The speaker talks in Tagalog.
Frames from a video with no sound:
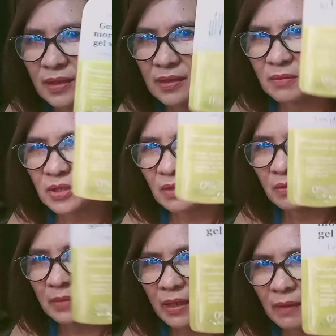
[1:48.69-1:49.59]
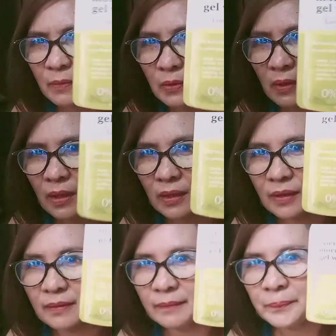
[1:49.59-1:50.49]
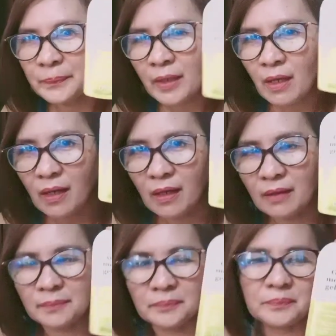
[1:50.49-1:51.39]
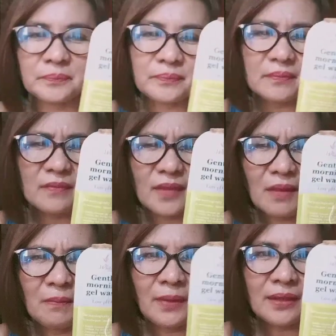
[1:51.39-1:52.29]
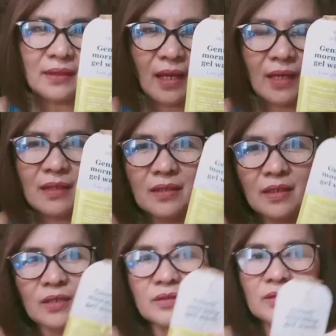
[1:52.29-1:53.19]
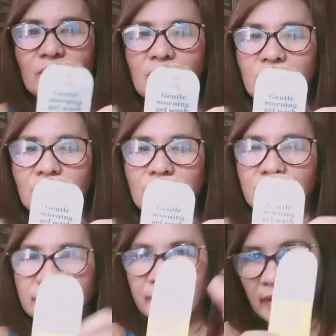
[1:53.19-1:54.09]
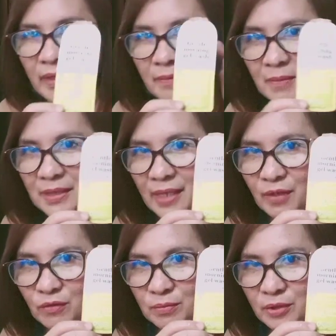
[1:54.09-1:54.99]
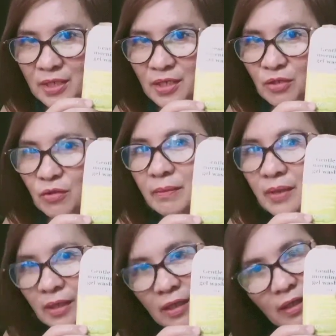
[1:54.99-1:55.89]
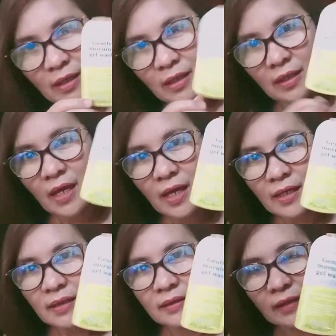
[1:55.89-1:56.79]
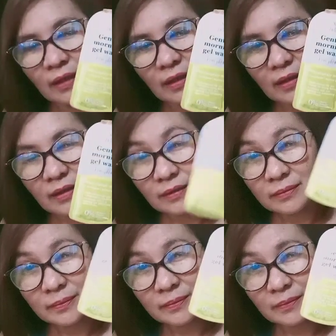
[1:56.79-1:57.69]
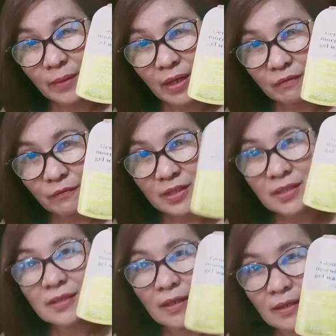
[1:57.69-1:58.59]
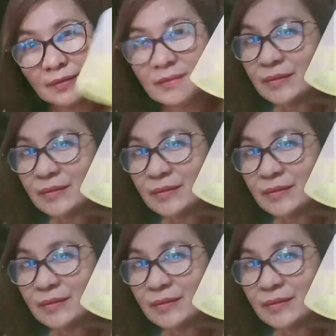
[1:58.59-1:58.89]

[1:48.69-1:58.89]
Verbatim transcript: Kasi masyado marami ng aking um, mata. So, ayun. Kaya, babasahin ko muna sa inyo ang mga uh, benefits so, ng...